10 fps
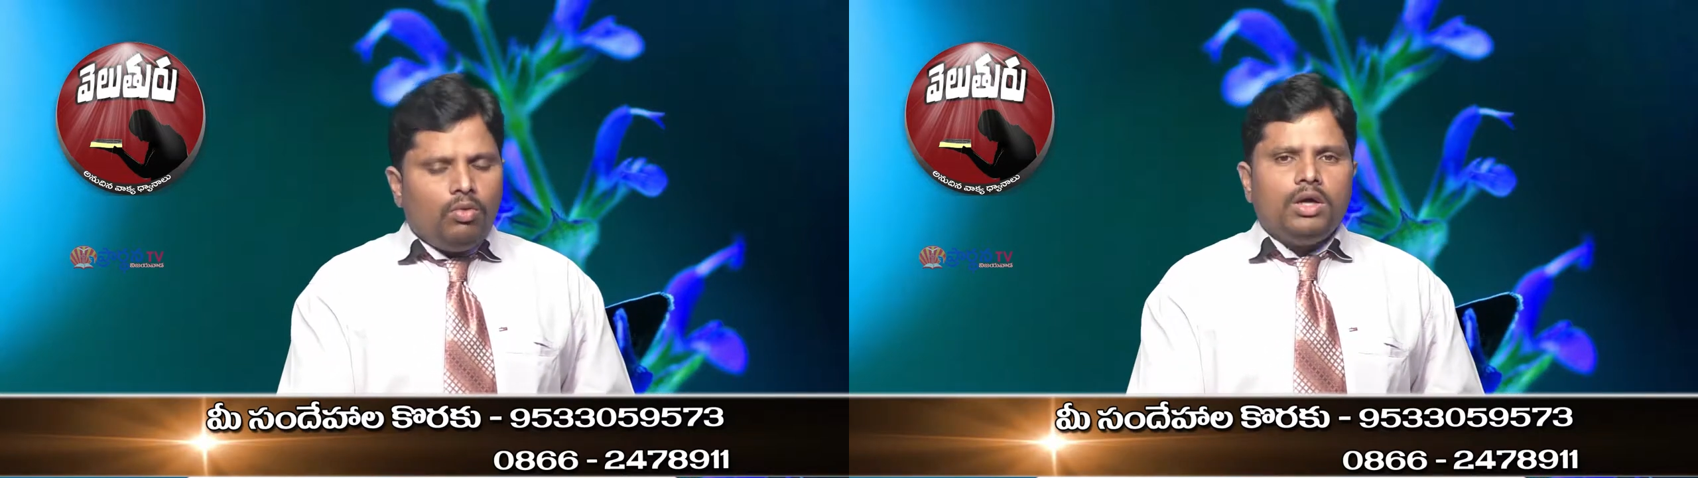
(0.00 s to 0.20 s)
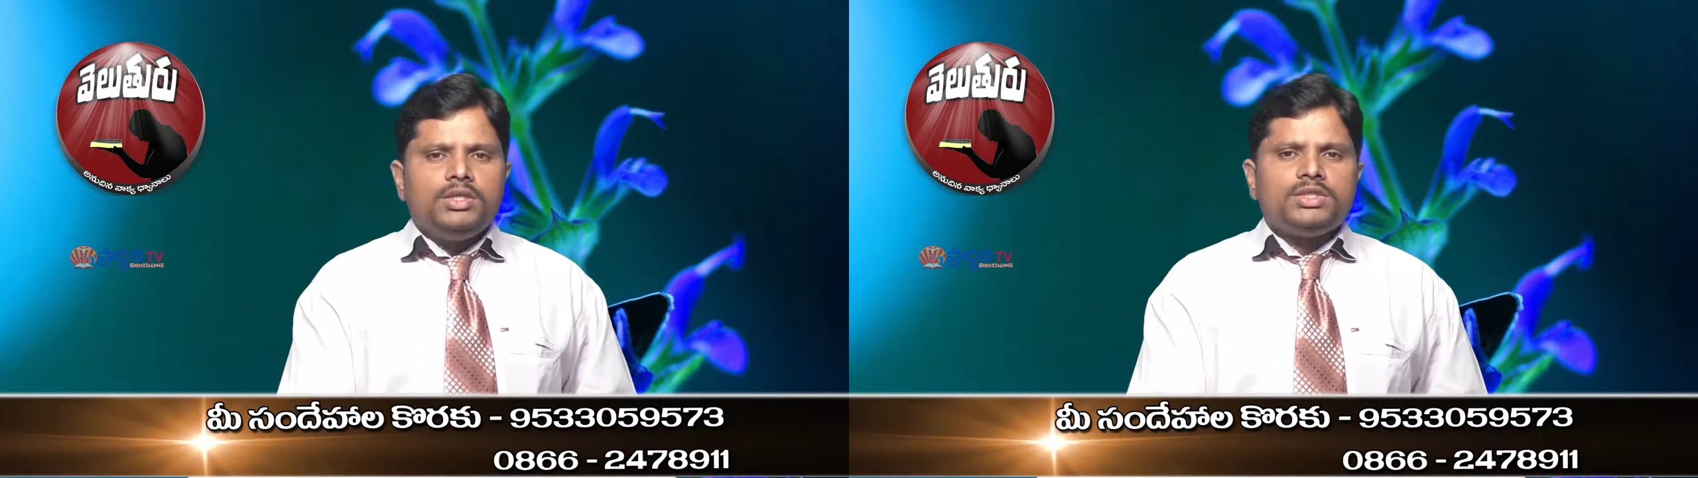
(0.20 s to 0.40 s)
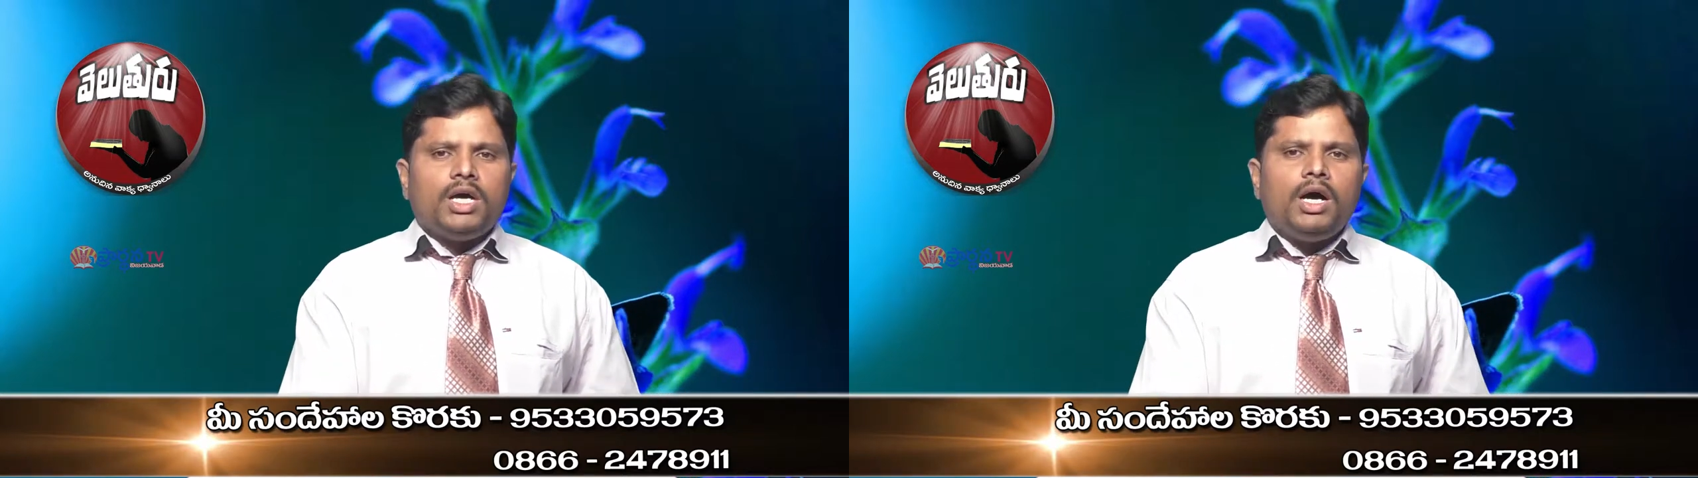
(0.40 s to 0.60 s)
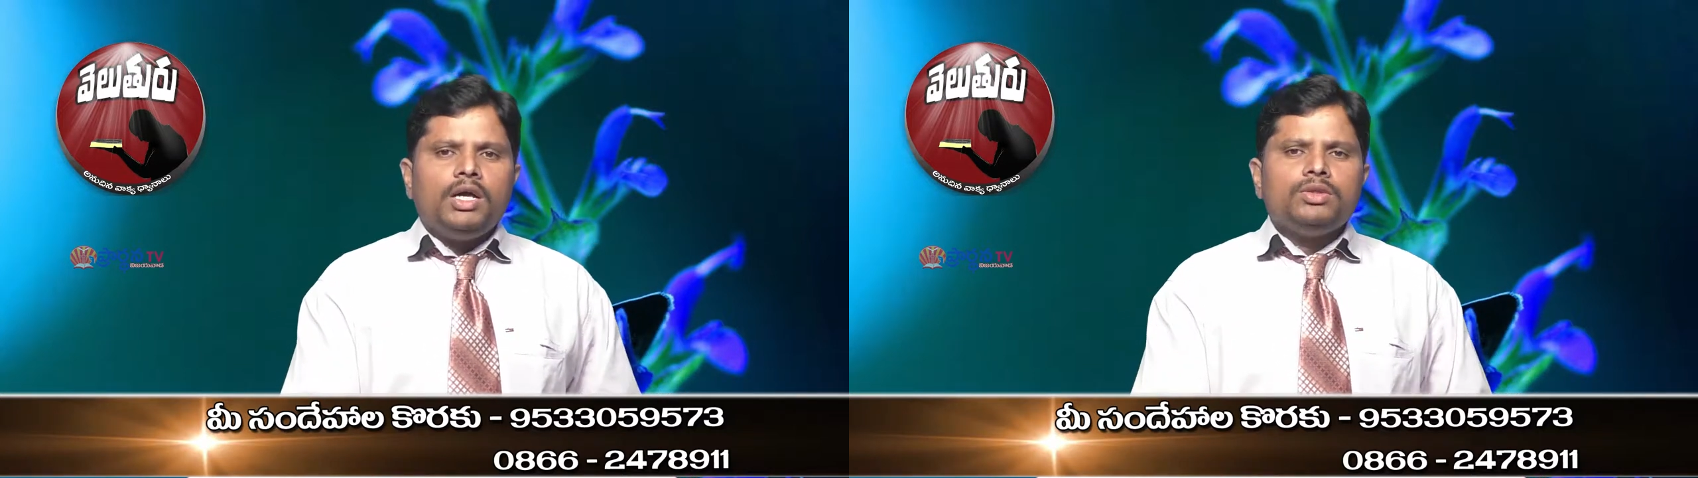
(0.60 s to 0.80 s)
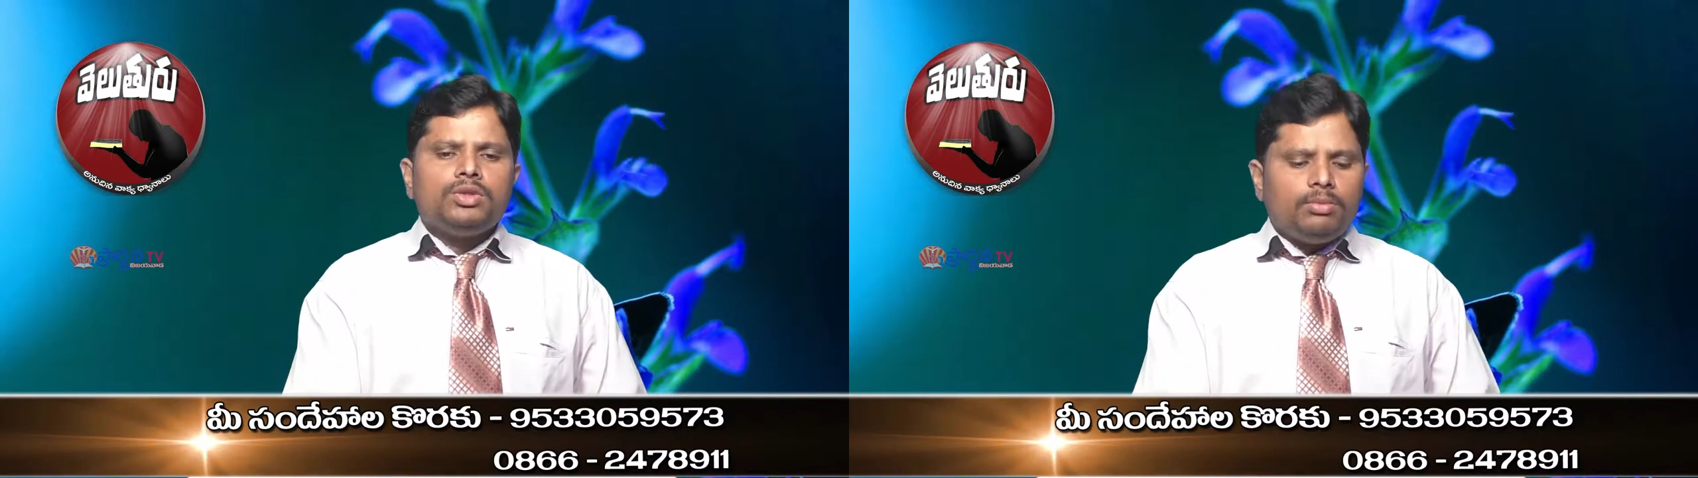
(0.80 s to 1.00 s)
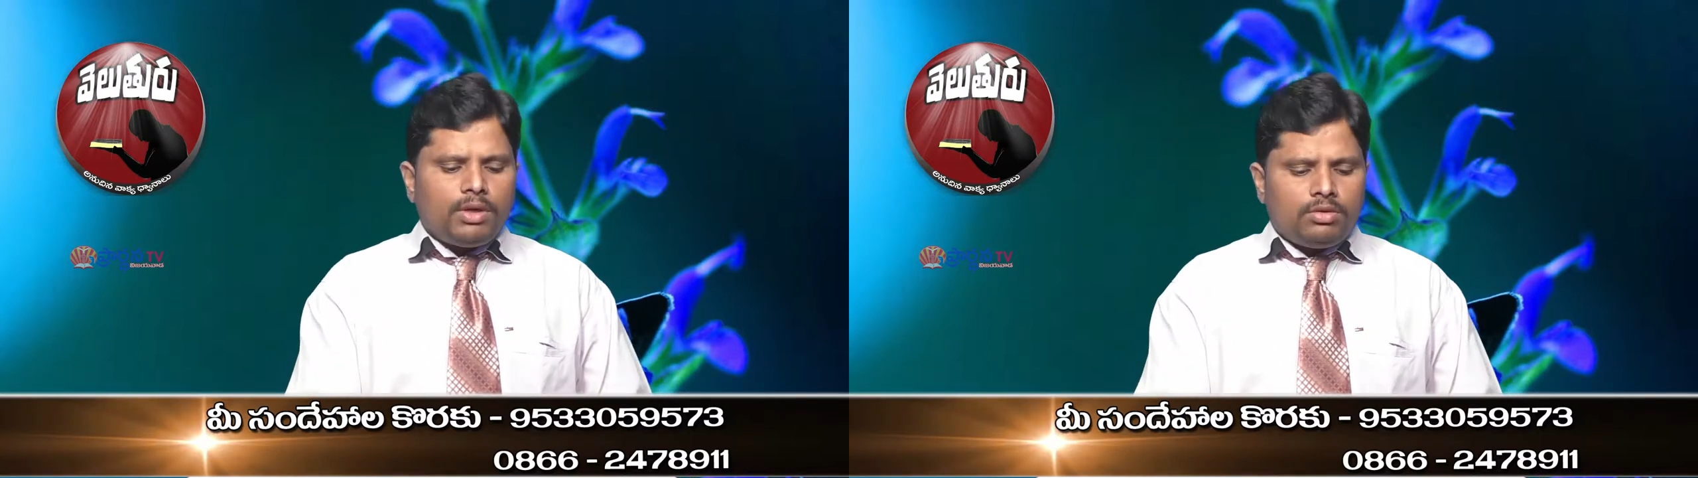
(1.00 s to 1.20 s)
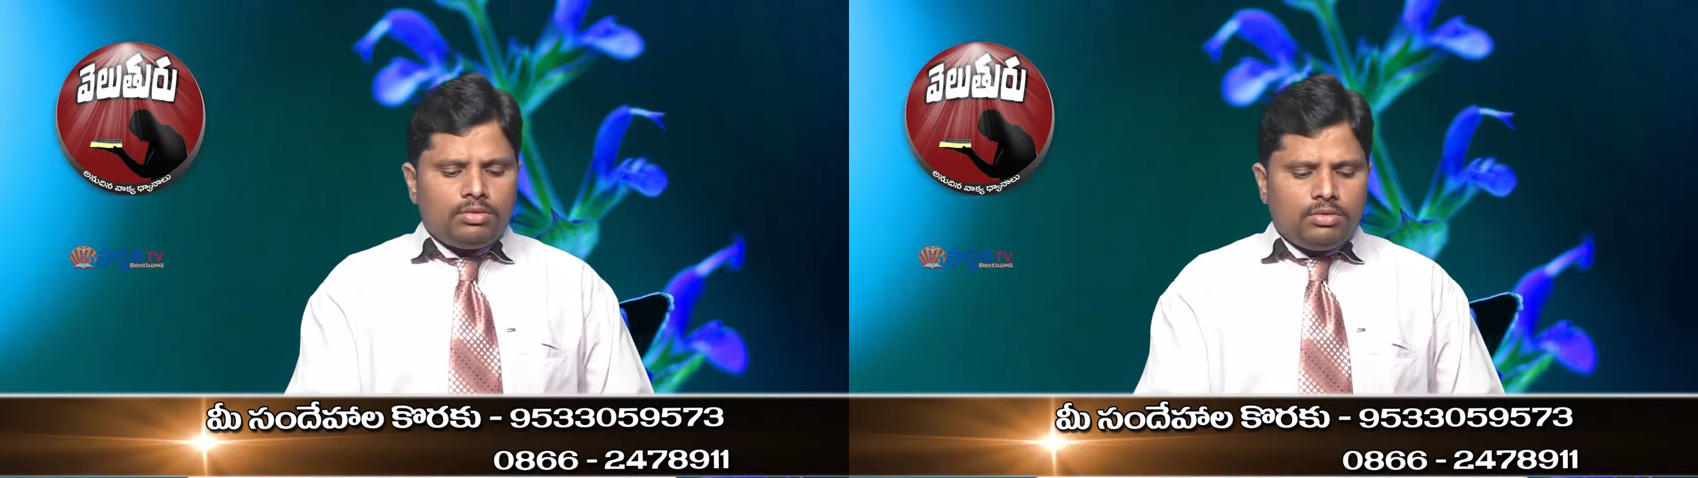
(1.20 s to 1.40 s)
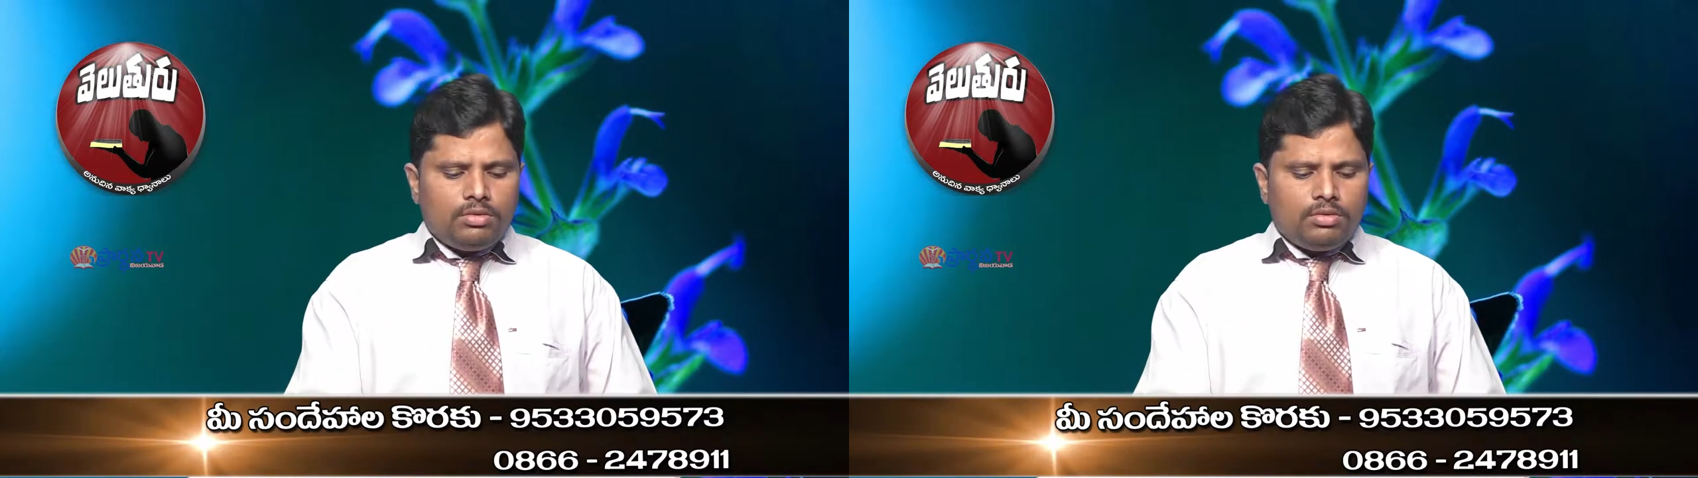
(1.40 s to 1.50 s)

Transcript: వాటి సహాయంతో మనం